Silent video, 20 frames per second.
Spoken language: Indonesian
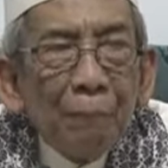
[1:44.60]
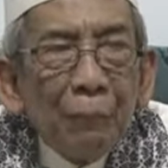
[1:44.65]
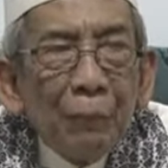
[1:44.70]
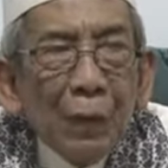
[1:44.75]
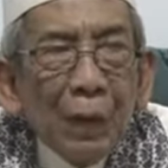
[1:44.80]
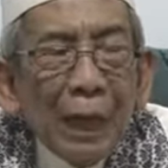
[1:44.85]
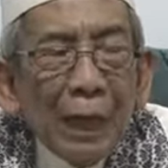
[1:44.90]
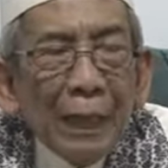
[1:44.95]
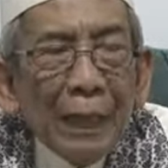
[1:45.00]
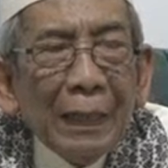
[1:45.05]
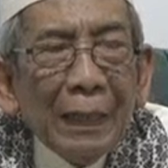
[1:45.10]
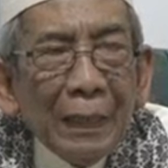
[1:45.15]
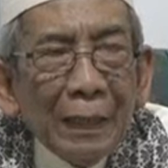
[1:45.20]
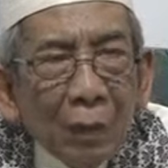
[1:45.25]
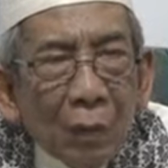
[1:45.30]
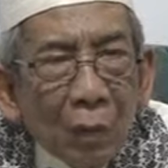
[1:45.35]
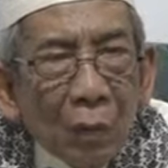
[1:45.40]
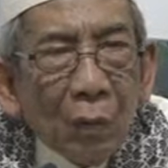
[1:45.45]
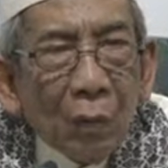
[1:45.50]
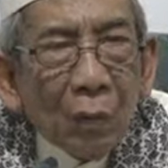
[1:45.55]
Mulane
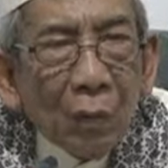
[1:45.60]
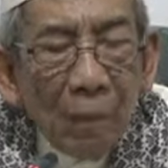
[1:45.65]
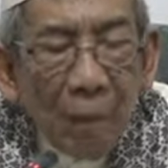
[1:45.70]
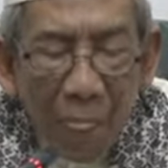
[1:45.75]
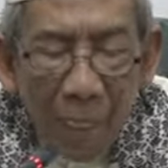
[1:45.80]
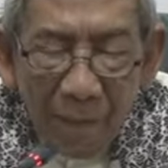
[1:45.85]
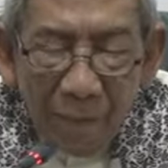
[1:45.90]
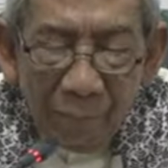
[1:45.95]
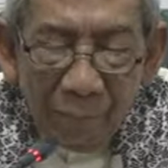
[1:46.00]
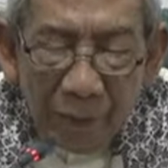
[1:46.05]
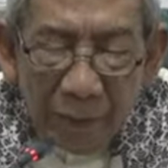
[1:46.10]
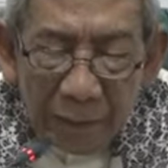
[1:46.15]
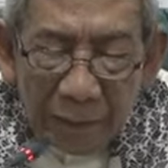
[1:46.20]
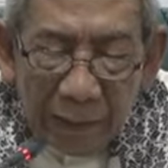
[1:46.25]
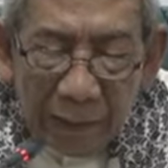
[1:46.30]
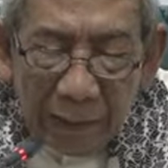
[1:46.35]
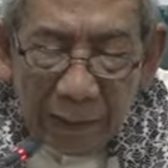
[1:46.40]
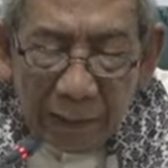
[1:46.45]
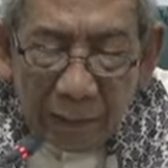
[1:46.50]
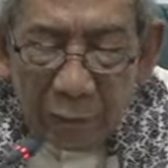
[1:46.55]
niku
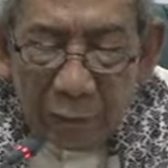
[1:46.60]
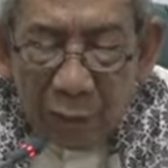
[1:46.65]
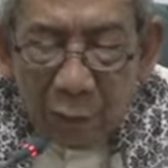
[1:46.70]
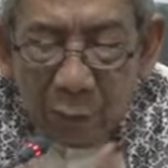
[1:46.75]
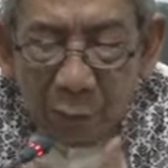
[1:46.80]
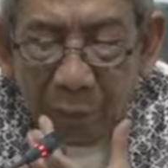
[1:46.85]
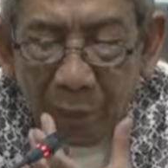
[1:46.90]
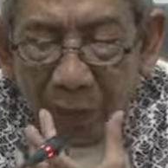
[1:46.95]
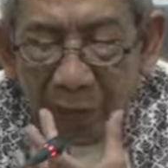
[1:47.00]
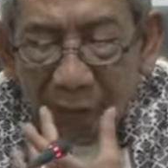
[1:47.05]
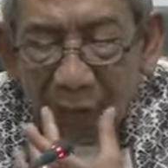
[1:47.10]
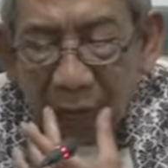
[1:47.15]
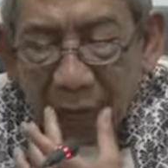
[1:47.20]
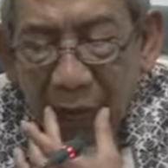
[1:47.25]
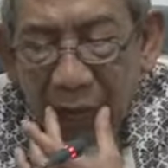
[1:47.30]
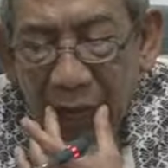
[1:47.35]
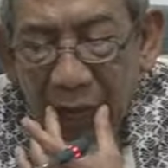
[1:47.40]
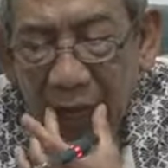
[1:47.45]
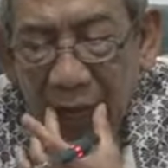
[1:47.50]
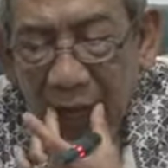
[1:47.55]
dadi nek kula
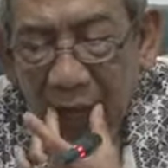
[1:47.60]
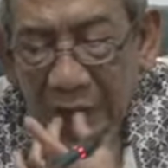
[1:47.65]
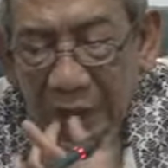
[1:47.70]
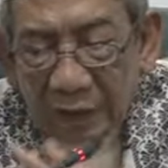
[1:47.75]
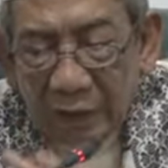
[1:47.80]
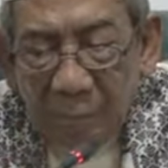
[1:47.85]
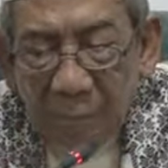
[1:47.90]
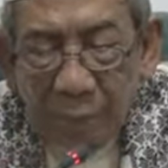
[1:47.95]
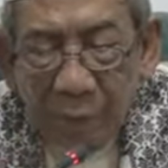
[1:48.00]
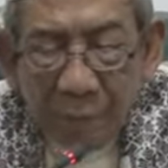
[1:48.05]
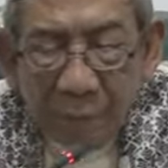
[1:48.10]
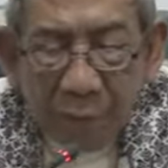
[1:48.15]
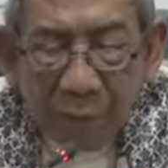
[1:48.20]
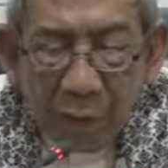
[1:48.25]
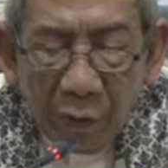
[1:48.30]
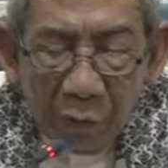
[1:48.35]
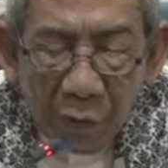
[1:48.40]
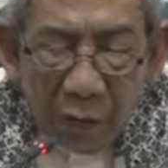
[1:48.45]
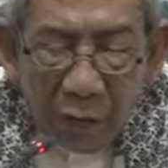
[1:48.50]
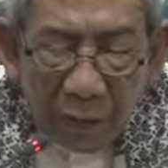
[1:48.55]
panjangan tadi
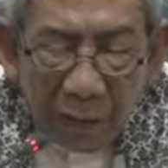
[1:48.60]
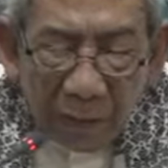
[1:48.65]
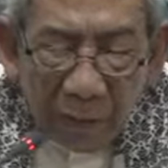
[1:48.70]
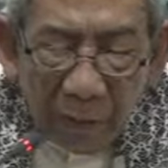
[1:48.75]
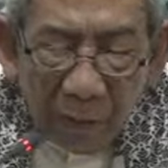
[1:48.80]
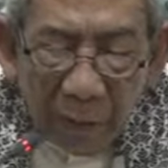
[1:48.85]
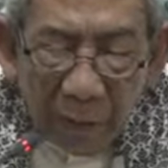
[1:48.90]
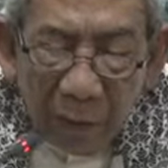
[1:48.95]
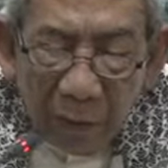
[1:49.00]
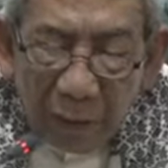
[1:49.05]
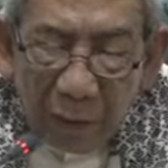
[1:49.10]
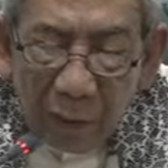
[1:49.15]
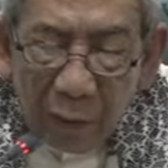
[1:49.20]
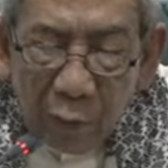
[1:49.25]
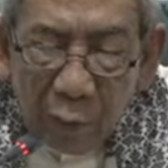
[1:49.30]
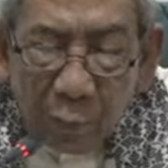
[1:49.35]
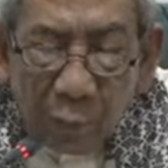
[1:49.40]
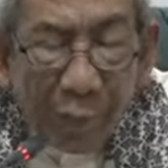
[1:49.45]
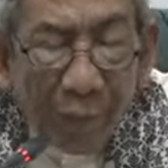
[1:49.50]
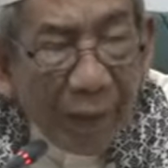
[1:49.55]
sababe oleh
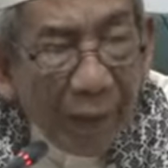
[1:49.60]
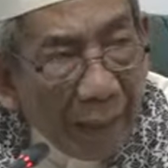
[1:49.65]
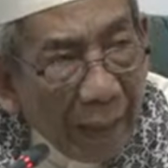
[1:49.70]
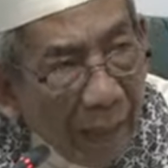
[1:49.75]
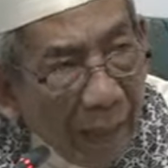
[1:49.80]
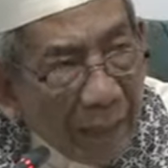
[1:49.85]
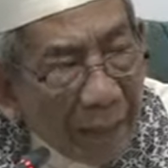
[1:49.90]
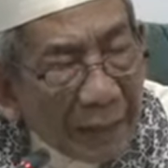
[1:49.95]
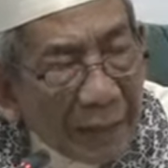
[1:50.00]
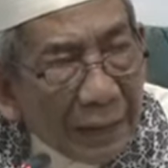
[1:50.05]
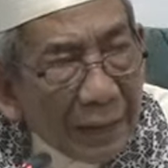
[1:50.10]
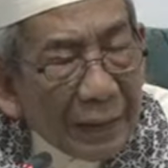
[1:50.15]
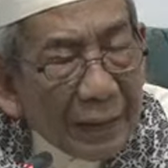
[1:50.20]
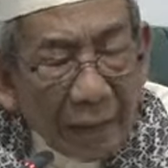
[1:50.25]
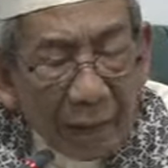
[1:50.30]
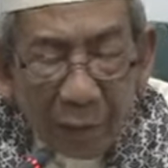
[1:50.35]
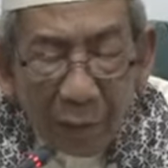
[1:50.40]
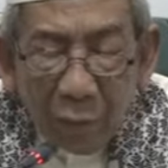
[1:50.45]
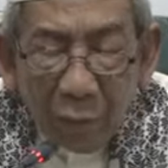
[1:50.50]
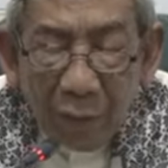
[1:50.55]
keluperan
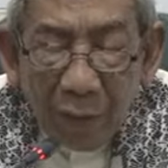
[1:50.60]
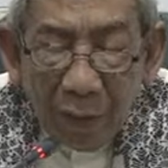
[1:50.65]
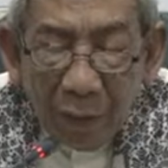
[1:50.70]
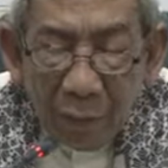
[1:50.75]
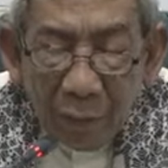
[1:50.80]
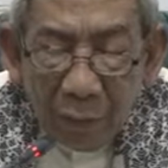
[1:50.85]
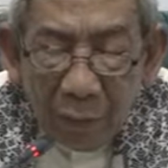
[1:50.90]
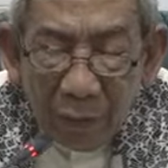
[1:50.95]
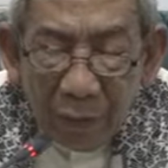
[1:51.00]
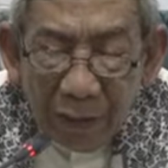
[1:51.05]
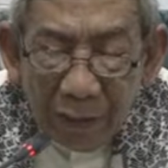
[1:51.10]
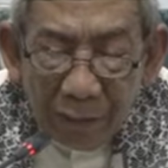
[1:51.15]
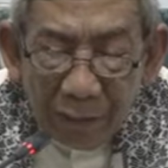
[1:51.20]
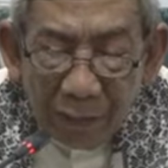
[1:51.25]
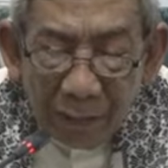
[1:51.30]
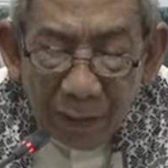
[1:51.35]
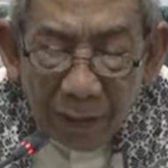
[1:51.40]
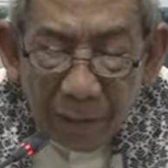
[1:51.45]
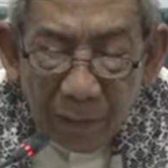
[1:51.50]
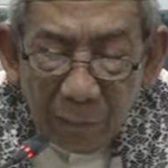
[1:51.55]
niku wau
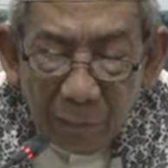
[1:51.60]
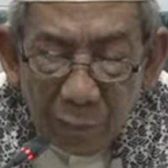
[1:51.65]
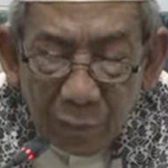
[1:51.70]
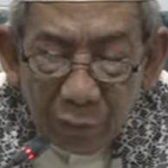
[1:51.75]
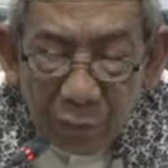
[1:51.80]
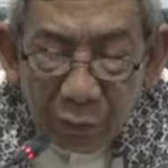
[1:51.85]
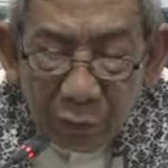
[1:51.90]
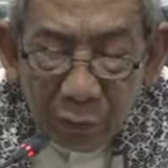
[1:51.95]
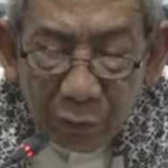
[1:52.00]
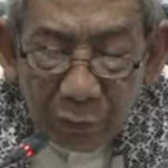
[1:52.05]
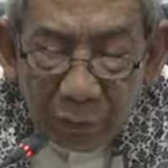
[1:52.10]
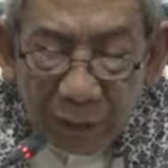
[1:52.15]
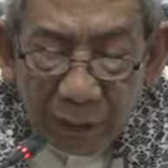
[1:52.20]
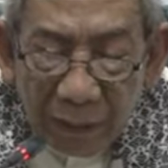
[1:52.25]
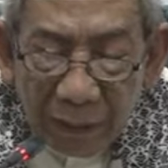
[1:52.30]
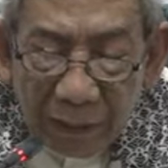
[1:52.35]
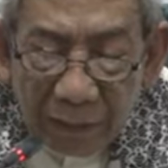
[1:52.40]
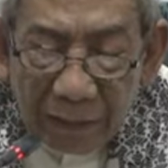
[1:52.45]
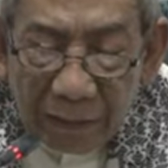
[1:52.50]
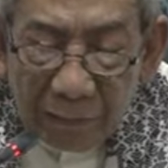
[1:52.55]
ing dalam wujude
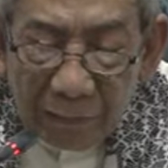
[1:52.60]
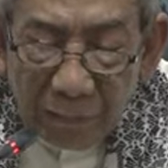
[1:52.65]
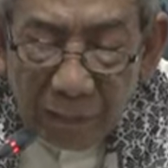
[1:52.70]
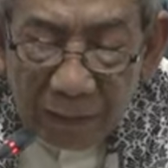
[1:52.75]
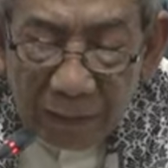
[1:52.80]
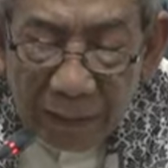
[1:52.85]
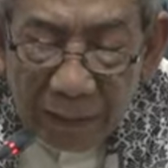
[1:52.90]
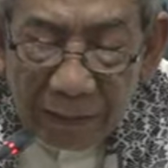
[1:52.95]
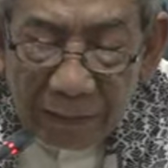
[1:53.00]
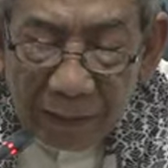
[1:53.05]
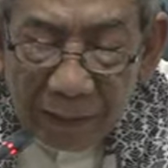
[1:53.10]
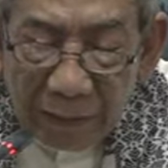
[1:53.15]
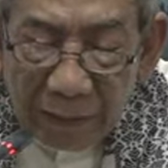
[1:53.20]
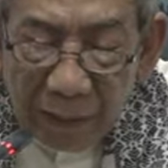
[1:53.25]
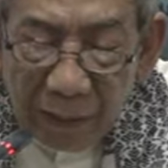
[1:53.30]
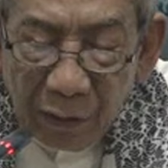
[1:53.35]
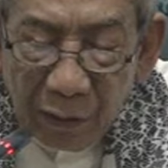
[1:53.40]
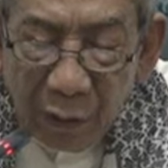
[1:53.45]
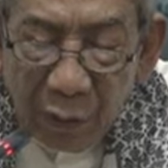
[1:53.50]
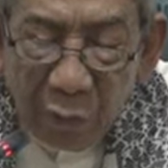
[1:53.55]
khidmate
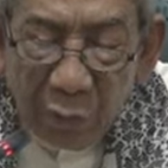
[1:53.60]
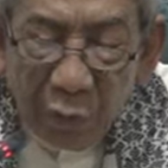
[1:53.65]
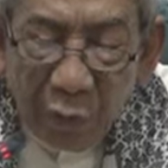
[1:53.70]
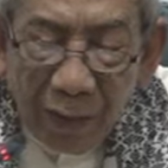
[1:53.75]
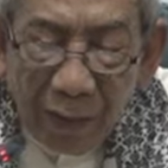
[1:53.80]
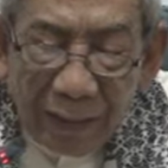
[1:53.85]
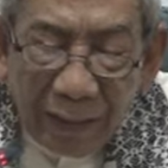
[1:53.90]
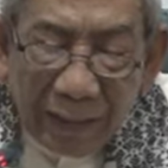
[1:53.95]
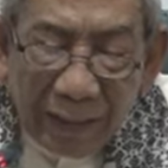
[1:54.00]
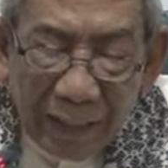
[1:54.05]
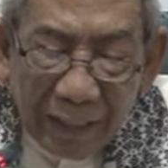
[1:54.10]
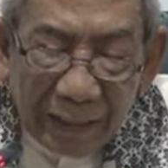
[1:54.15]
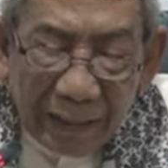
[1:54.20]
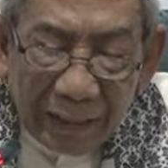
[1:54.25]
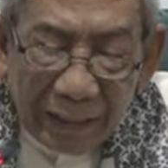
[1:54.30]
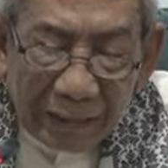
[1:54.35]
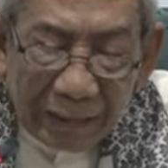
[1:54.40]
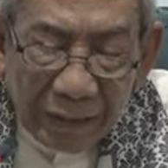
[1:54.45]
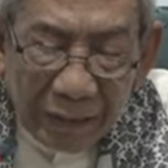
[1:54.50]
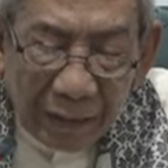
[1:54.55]
sing kanggo wali
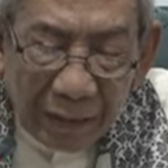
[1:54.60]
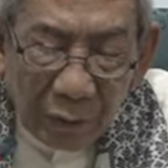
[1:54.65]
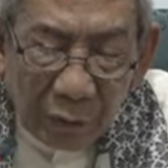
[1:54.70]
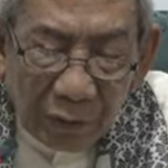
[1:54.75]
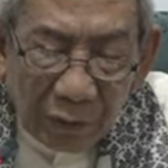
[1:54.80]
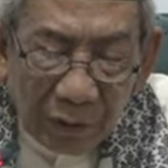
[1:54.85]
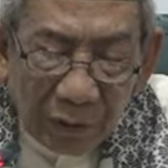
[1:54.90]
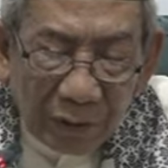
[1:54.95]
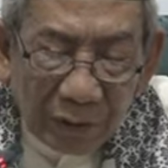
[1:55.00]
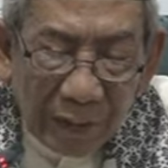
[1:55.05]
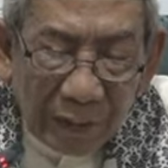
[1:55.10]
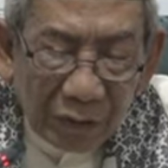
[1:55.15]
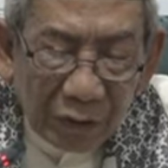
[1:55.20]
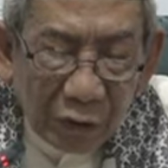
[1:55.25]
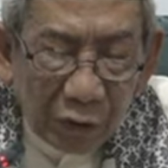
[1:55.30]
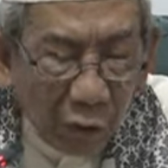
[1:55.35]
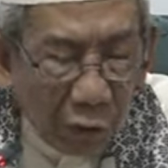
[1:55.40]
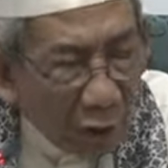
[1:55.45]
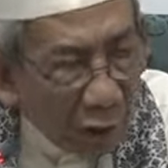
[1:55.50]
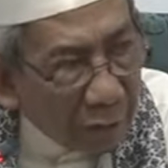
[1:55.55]
hada jaroti
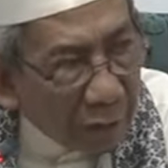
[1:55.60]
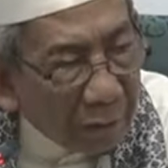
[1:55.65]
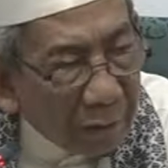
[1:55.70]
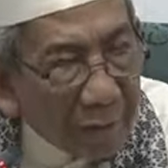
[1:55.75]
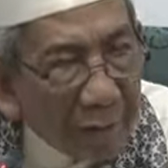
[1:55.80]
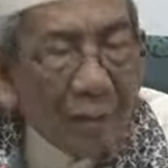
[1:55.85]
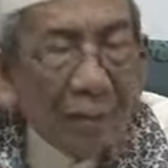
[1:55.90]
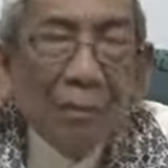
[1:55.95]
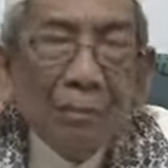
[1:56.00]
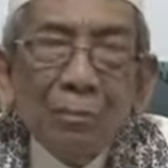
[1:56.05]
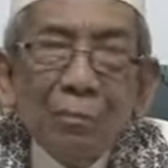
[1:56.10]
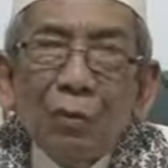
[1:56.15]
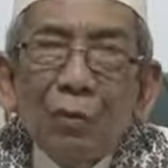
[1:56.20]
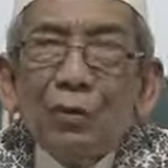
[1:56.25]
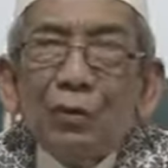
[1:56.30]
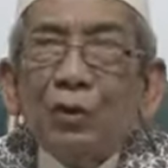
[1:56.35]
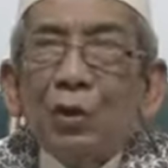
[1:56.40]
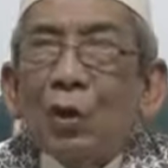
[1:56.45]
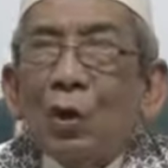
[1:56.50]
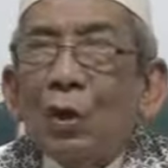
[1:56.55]
surat
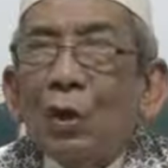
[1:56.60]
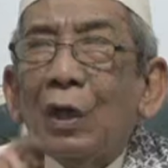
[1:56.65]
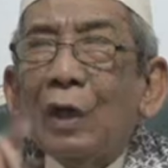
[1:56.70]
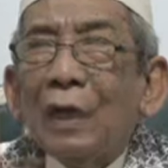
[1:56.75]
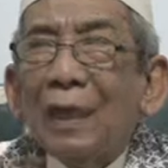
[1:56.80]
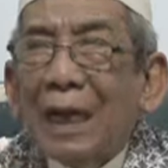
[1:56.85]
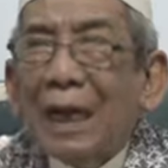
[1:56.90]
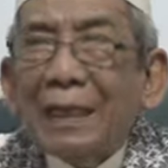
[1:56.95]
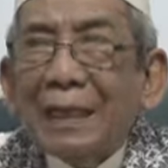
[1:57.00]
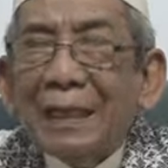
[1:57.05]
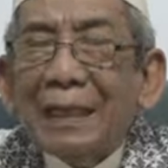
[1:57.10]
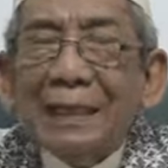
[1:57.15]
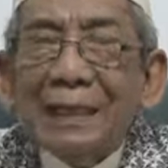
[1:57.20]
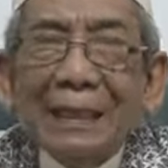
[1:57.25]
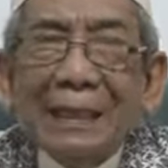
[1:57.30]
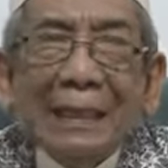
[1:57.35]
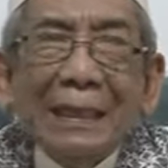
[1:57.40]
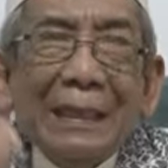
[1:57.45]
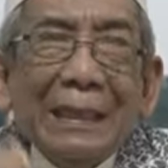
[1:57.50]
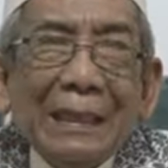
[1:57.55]
muncul lah
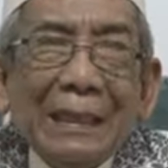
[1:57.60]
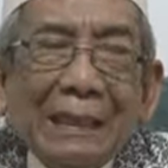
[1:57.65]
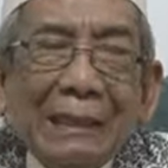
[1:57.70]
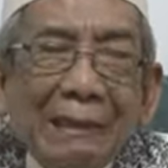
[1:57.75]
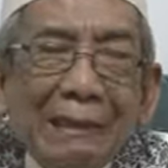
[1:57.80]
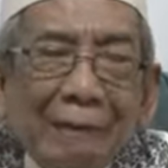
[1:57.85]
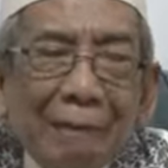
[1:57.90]
niki